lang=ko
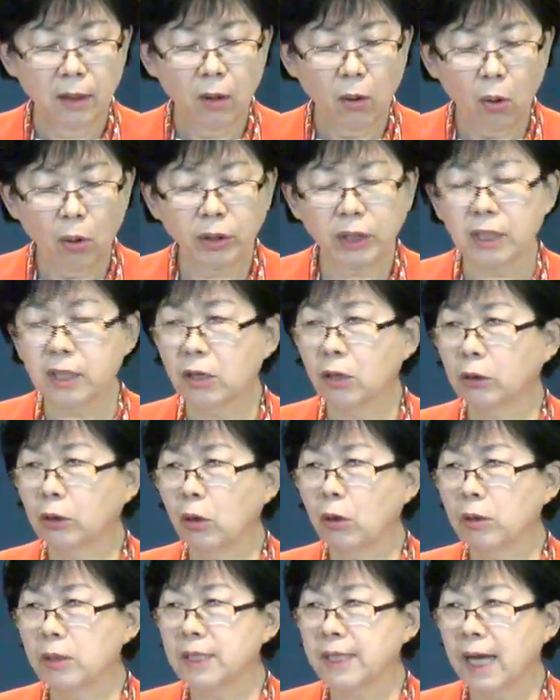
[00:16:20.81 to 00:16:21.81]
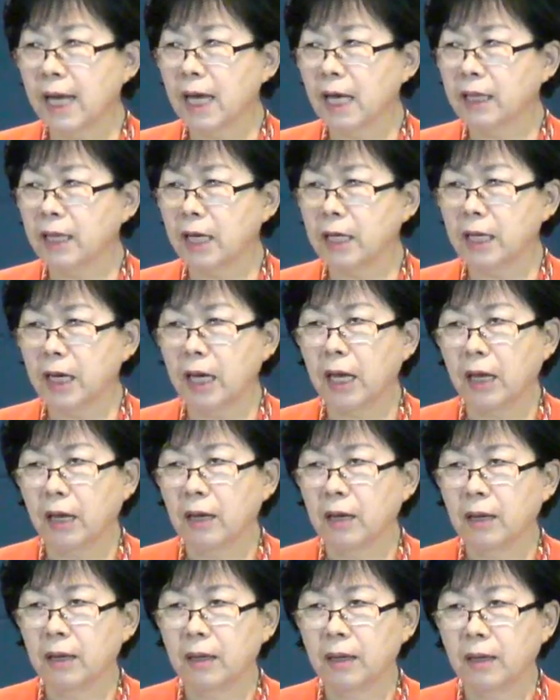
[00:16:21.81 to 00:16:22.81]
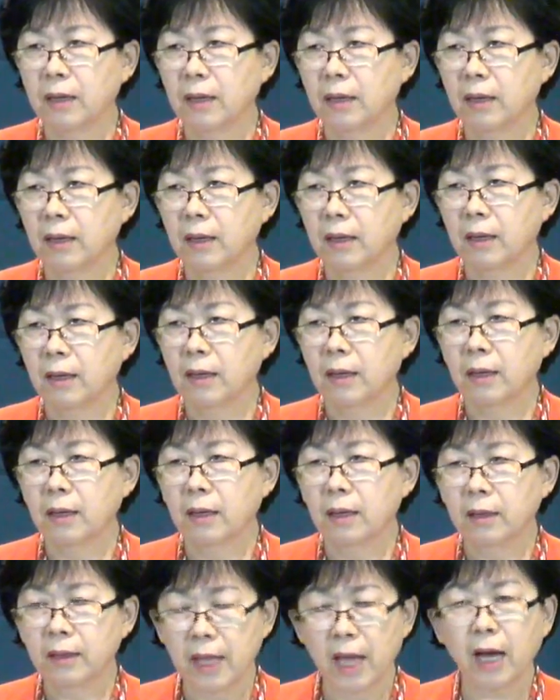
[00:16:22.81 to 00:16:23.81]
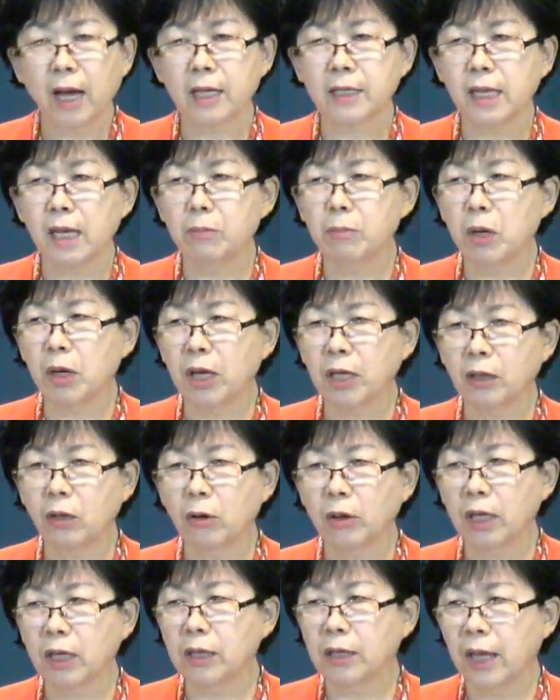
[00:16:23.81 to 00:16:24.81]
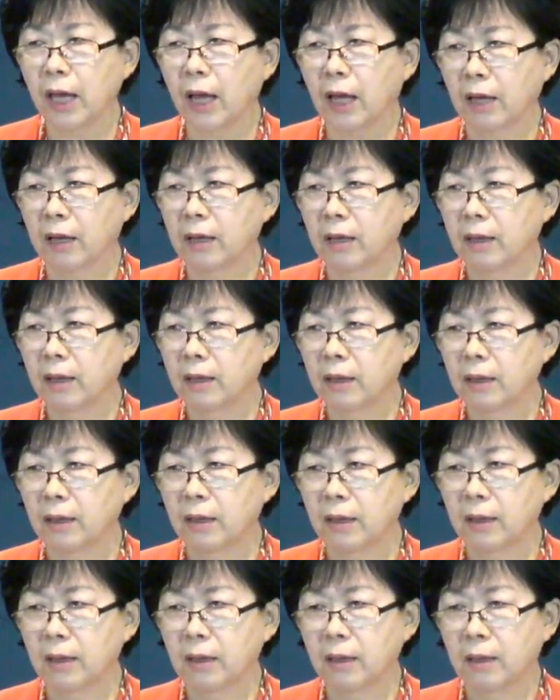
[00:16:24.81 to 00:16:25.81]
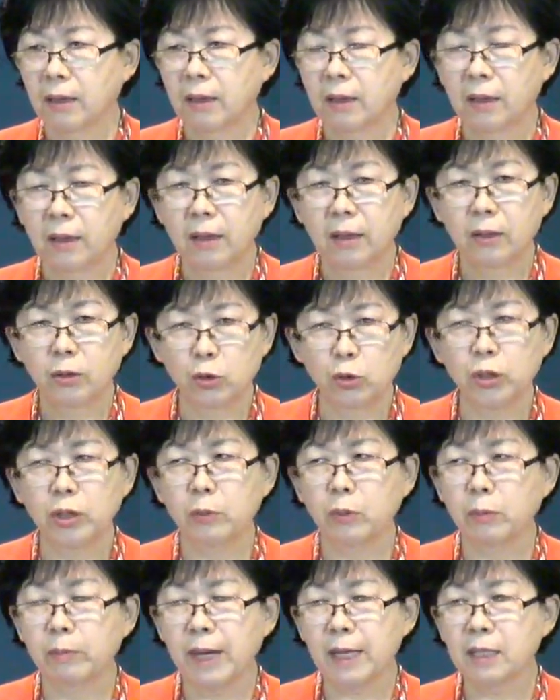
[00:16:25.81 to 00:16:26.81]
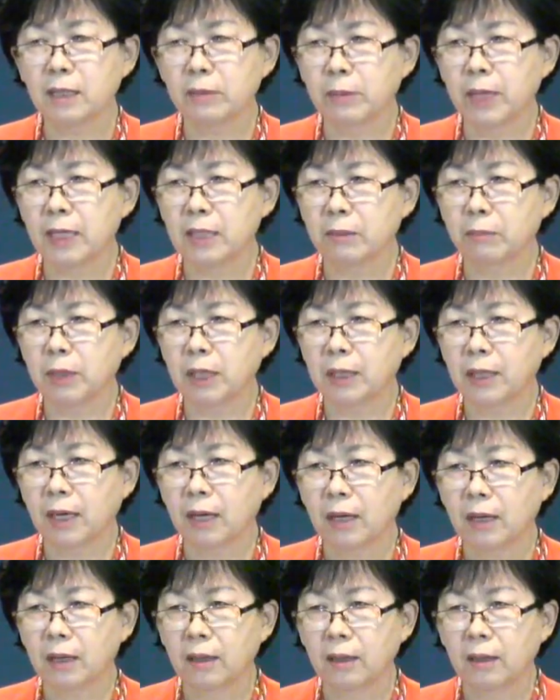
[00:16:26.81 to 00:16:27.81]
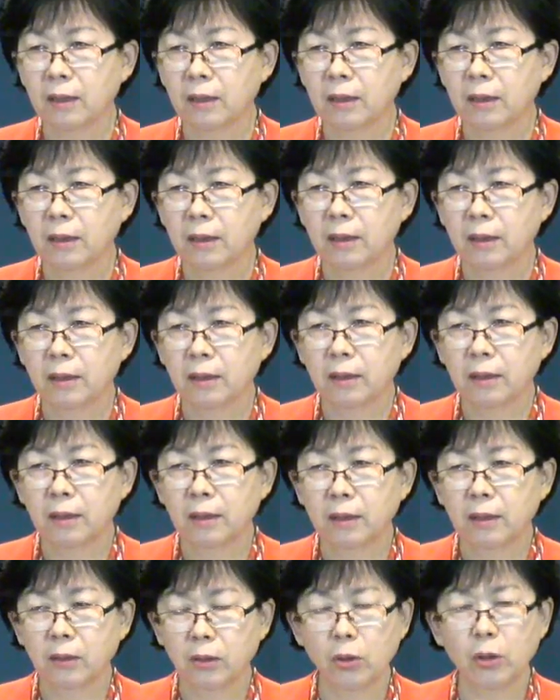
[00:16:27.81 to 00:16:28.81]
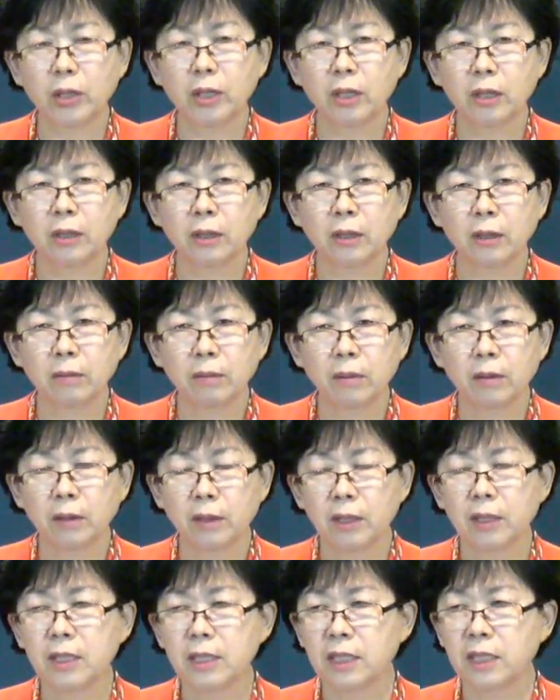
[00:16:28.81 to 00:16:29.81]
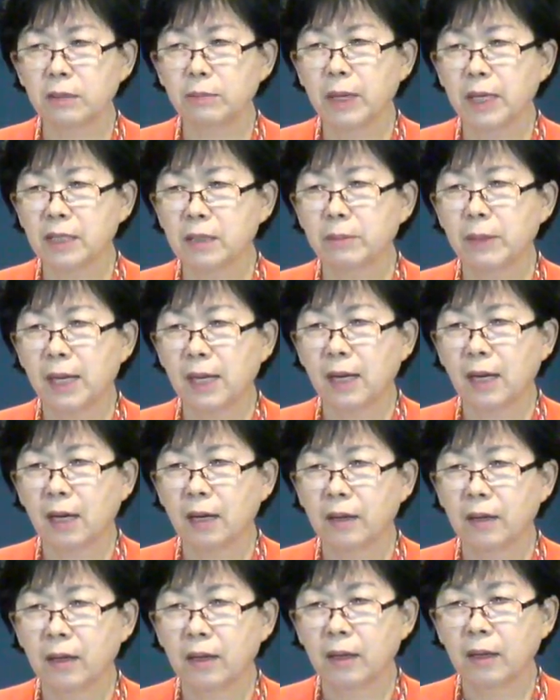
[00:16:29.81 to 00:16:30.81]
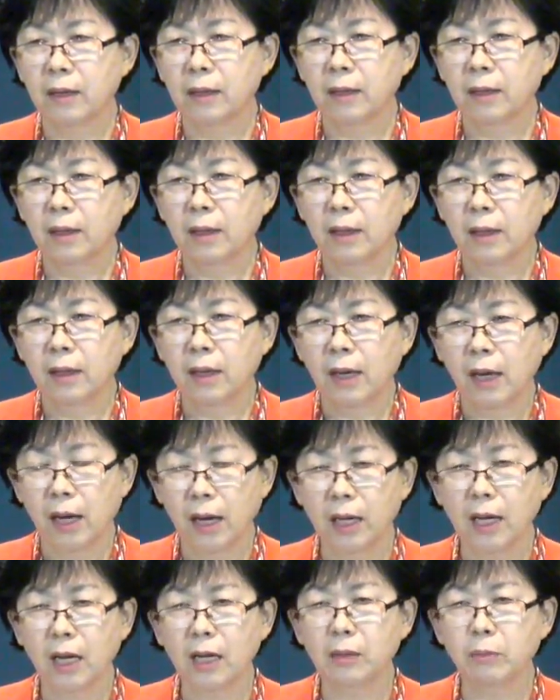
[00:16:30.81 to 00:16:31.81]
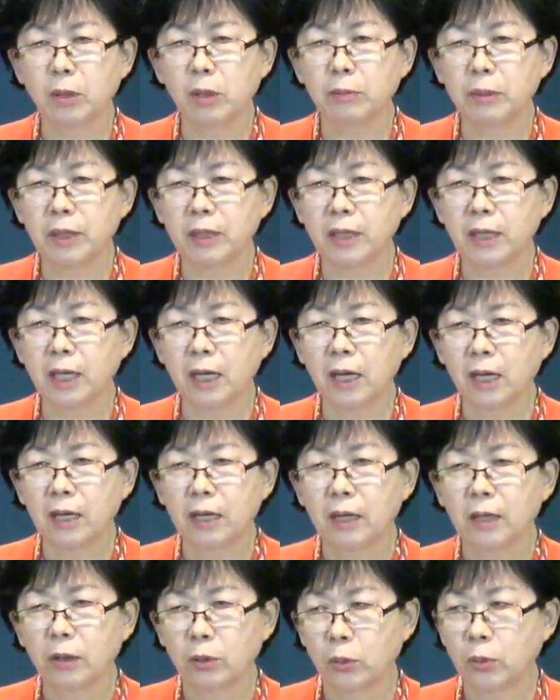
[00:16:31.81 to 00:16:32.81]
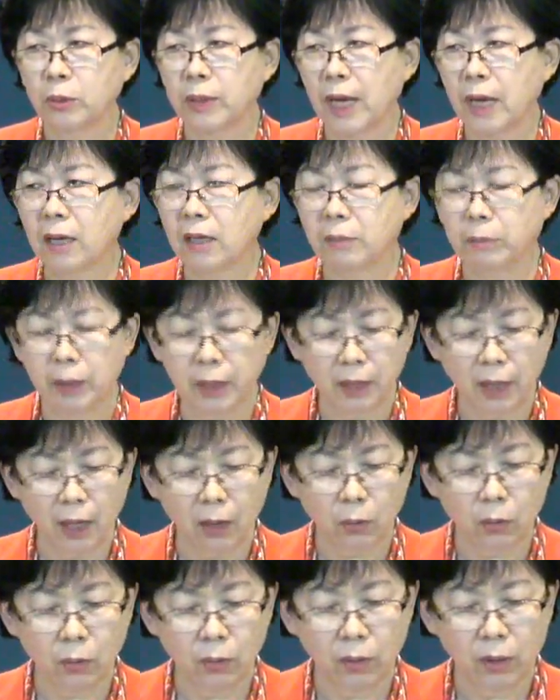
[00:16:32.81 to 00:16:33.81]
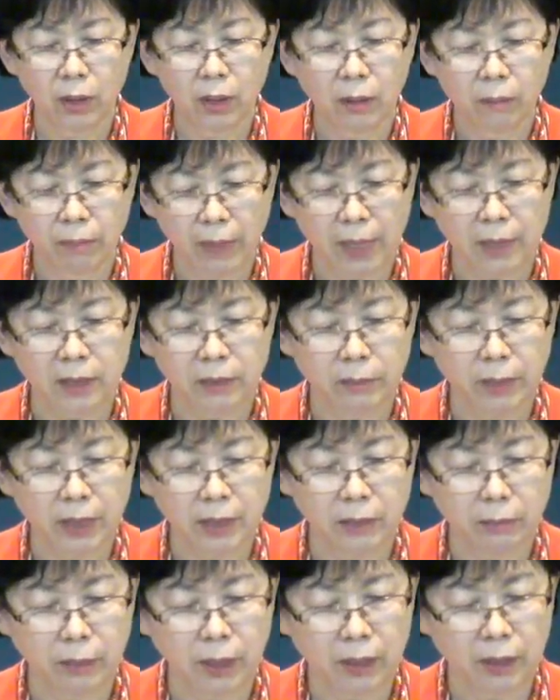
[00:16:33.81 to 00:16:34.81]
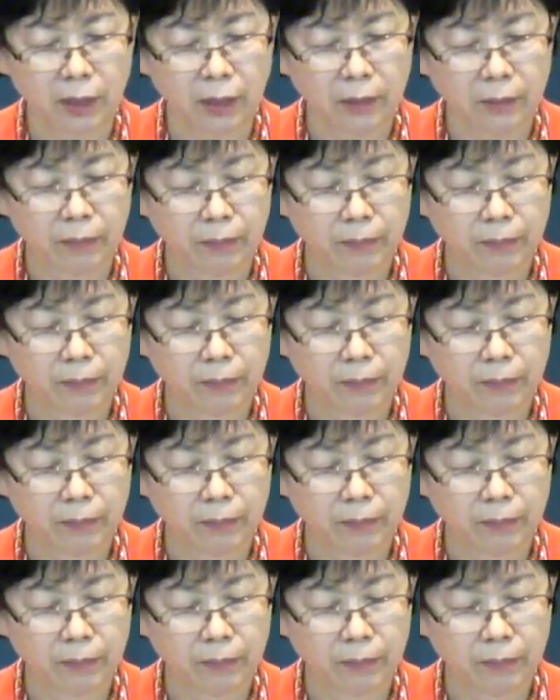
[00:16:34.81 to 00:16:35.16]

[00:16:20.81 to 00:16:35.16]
어디서 떡을 사야 되니? 내가 생명의 떡인데 주님은 말씀하십니다. 너희는 근심하지 말라. 하나님을 믿으니 또 나를 믿으라고 말씀하십니다.